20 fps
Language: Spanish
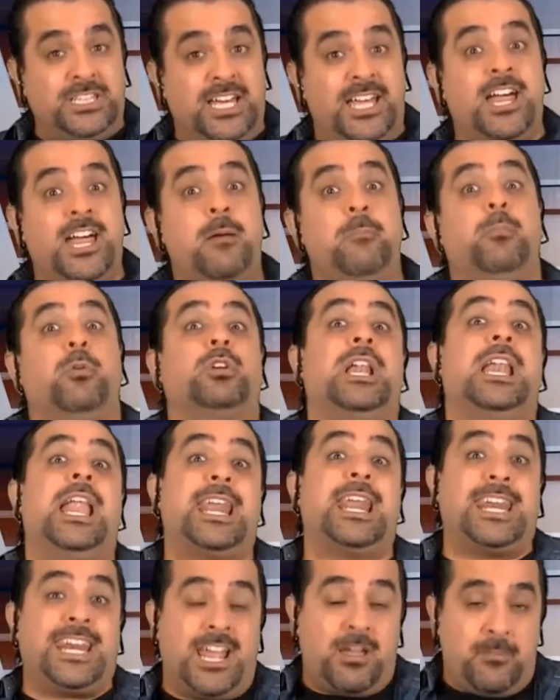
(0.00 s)
votadas por
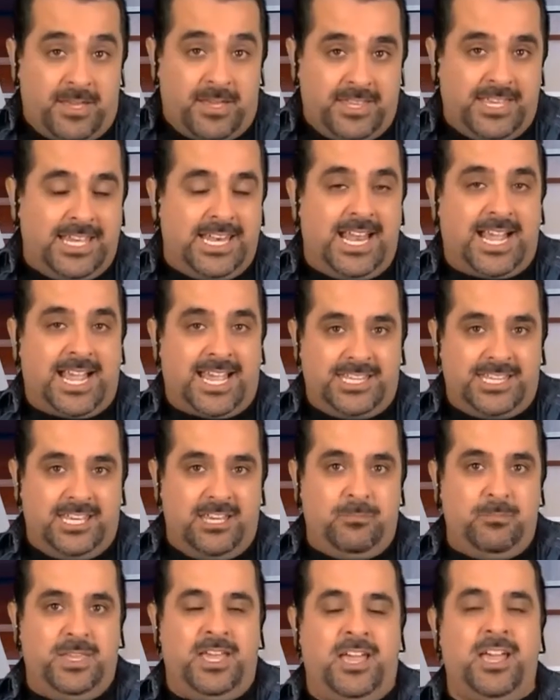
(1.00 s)
la rama de la
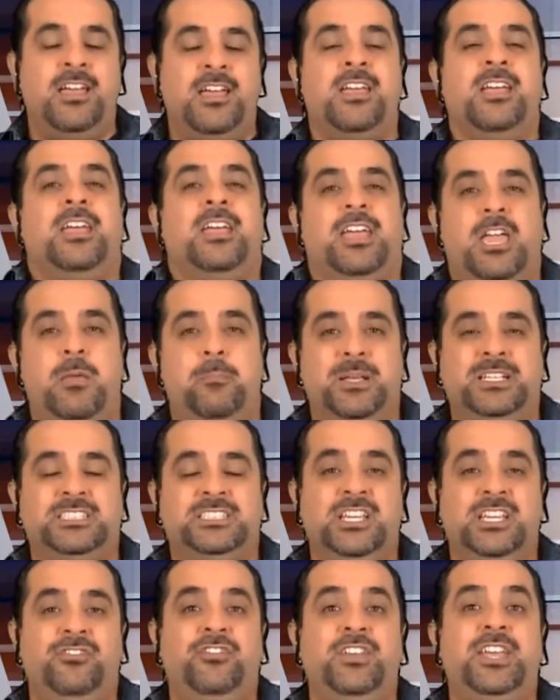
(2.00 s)
academia
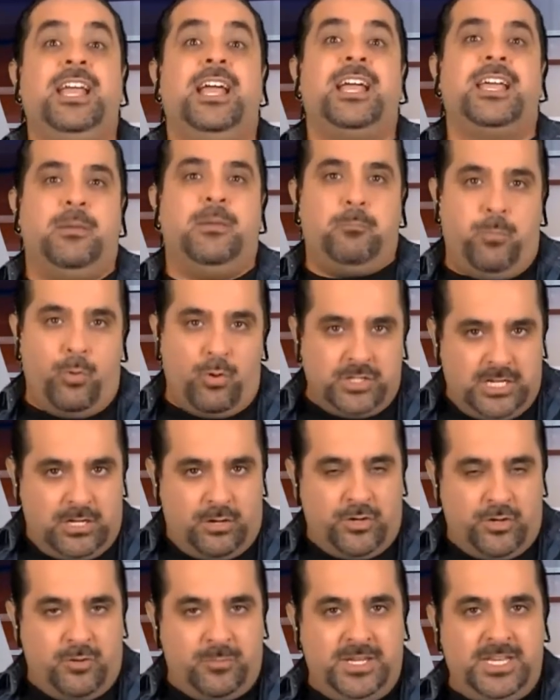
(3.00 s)
específica que pone
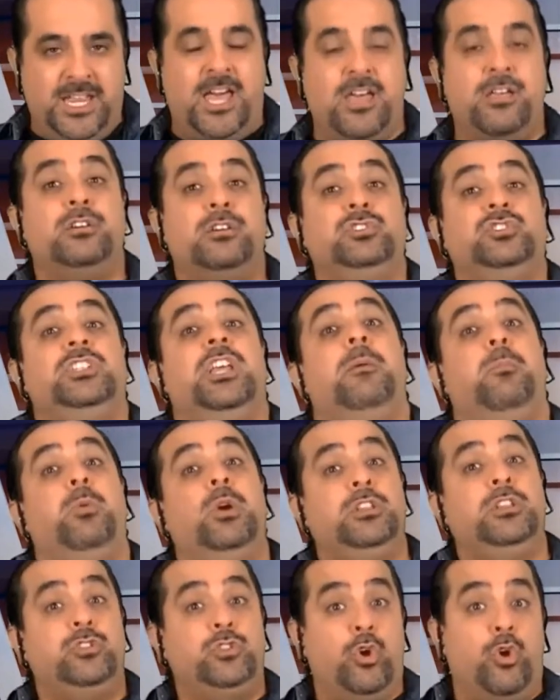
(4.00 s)
los nominados y
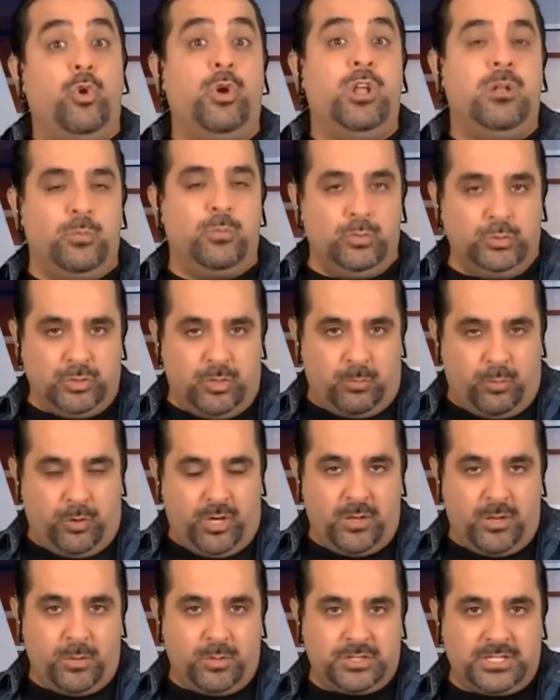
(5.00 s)
después todo el mundo
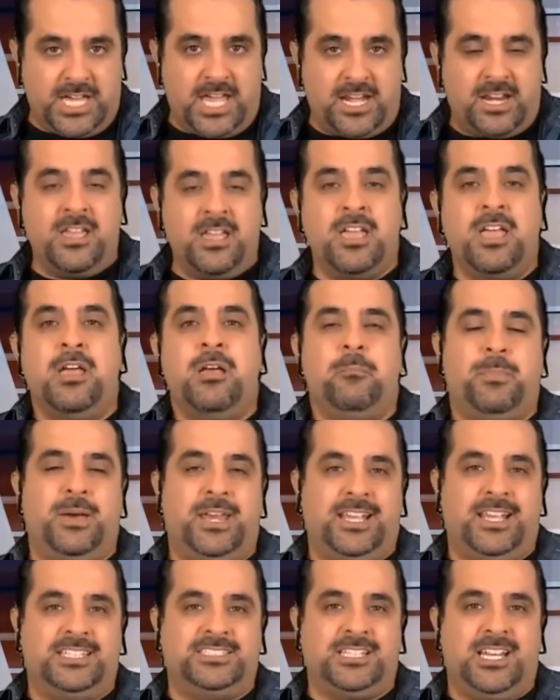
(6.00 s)
puede votar
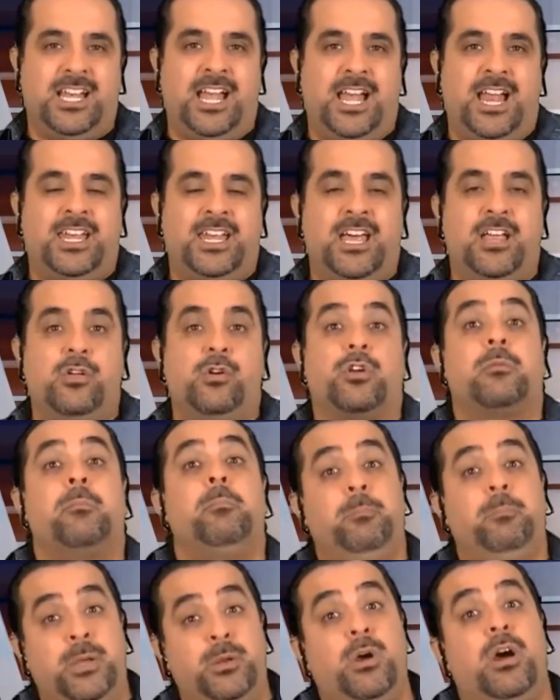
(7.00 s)
para que salga el ganador.
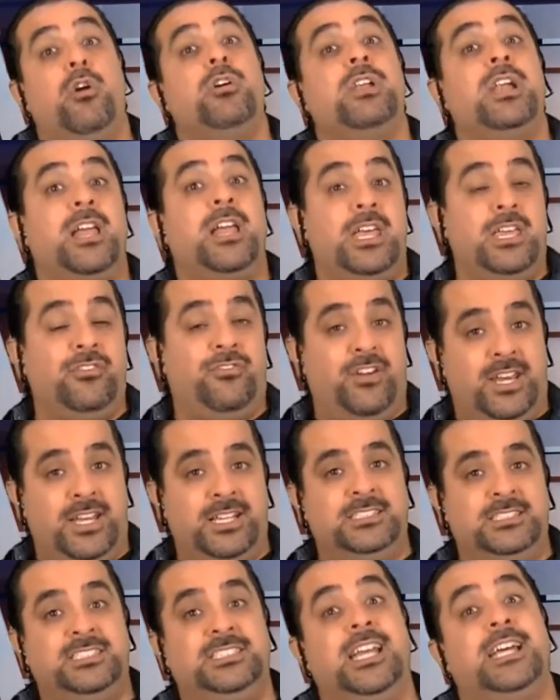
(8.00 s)
Pero ahora la
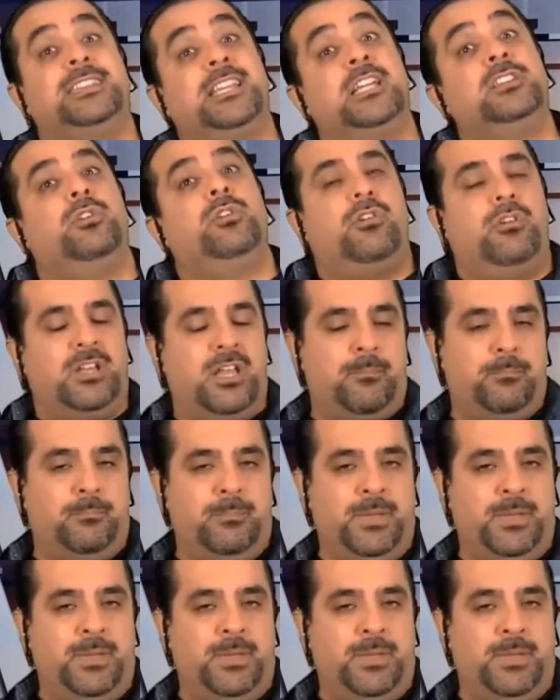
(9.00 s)
diferencia, tanto con la